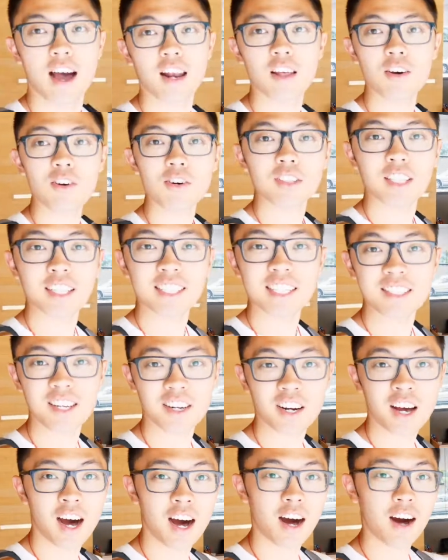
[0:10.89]
Hello， 大家
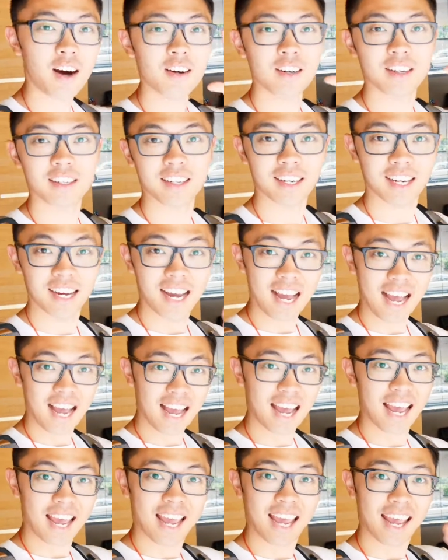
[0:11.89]
早上好。
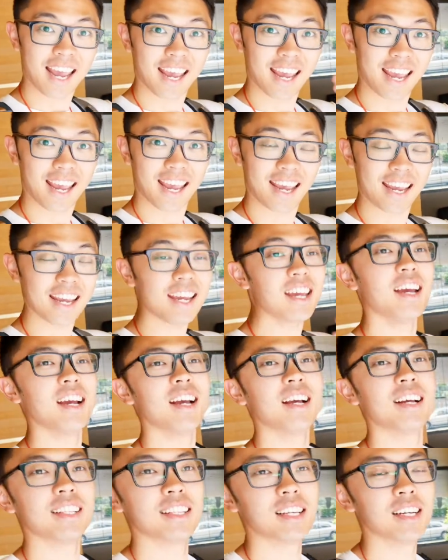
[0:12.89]
嗨。
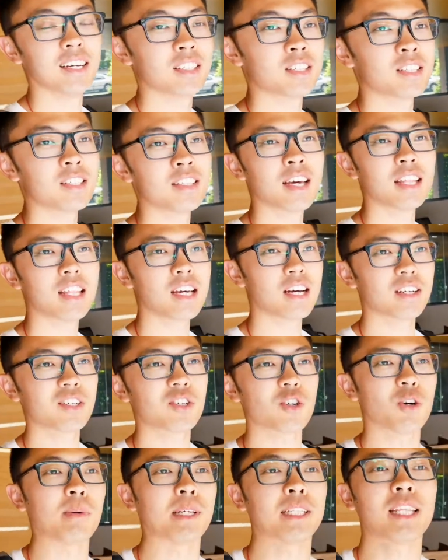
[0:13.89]
那今天呢，
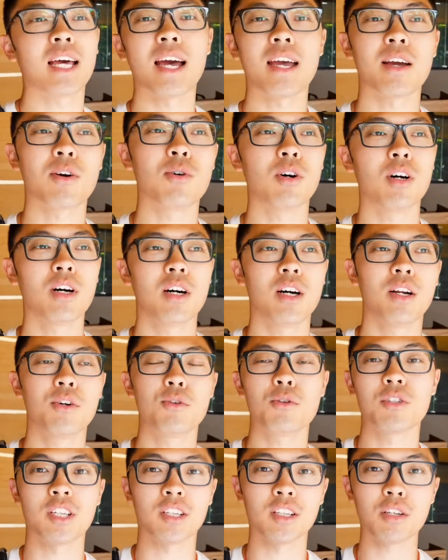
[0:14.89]
是我们泰国
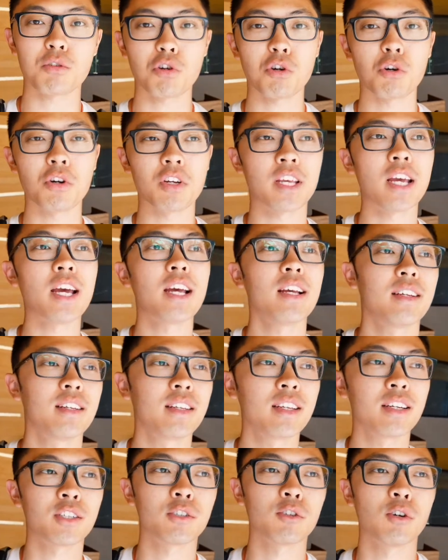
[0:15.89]
旅行的最后一天，
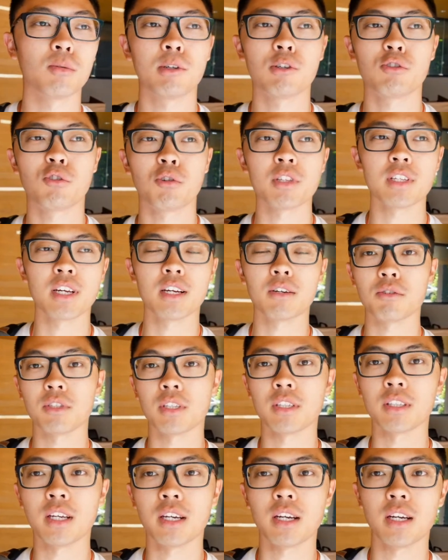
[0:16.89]
也是我们春节旅
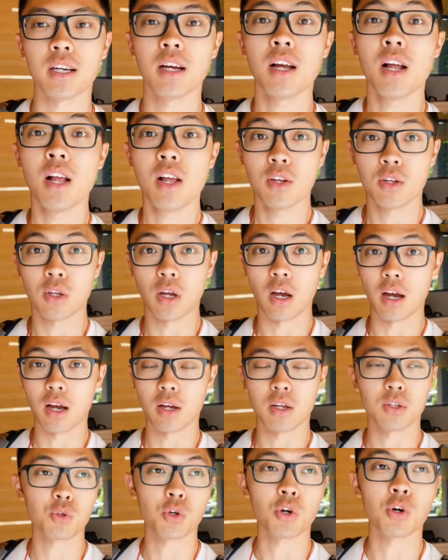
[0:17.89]
行的
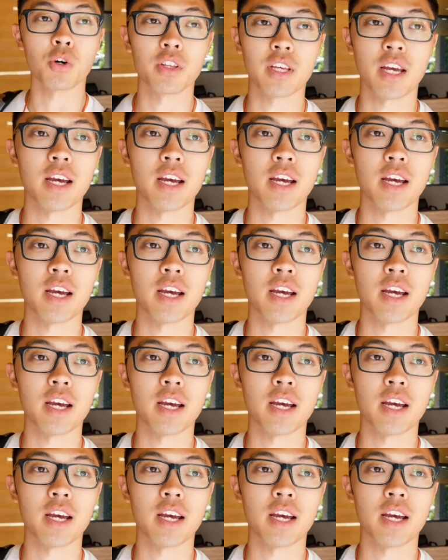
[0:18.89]
最后一